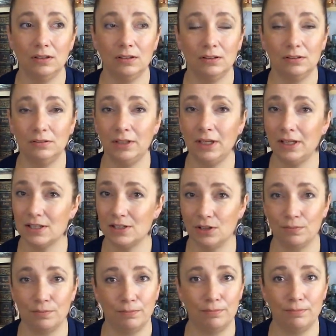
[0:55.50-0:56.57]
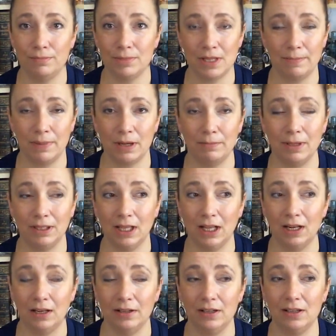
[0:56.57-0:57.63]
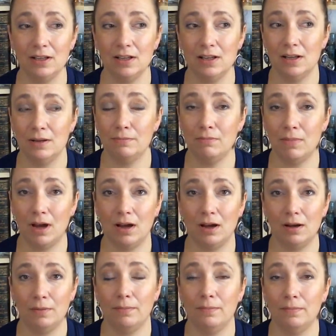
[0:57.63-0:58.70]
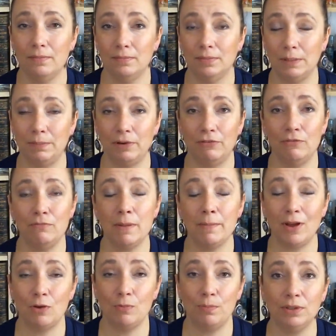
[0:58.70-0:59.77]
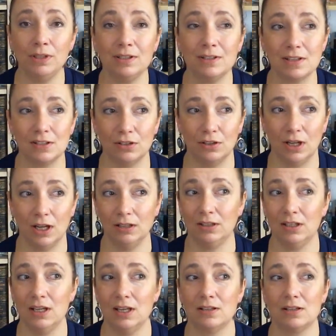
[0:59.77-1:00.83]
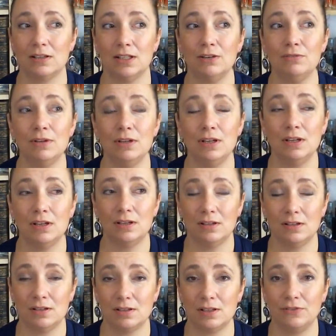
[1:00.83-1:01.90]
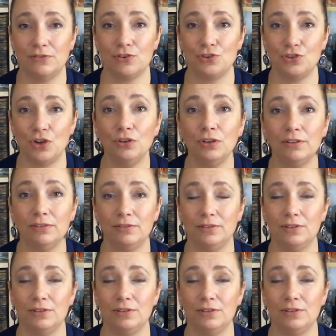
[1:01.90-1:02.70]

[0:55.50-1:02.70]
Y, nie jest to zapach banalny, ma te perfumy mają ponad 100 lat, zostały e, stworzone,